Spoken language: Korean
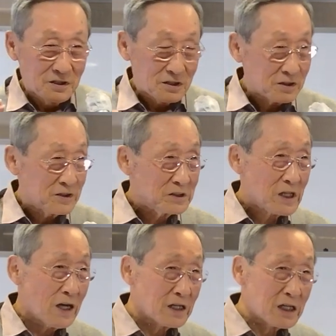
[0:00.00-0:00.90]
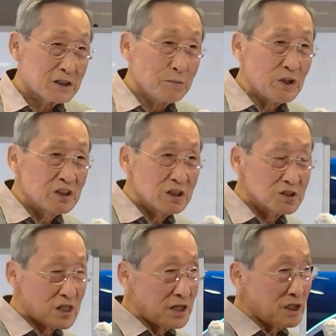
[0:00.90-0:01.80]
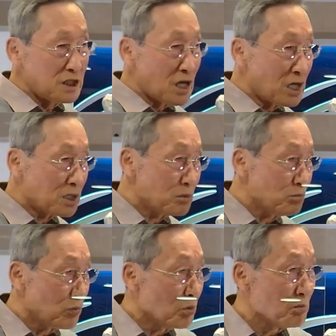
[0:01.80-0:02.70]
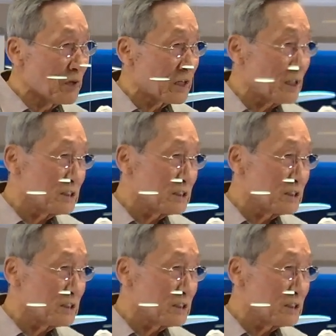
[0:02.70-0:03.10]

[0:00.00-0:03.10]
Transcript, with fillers: 예, 그래서 하나님이 디자인하는 몸매가